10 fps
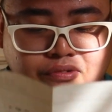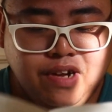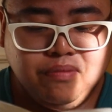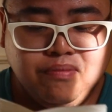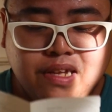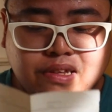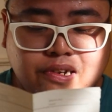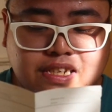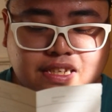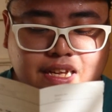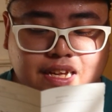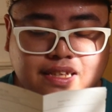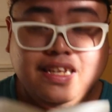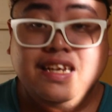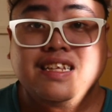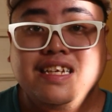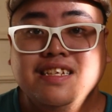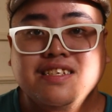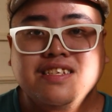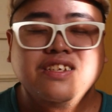What matters that it
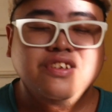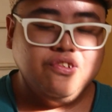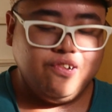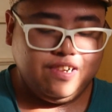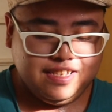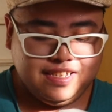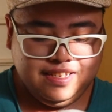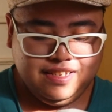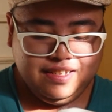is yours.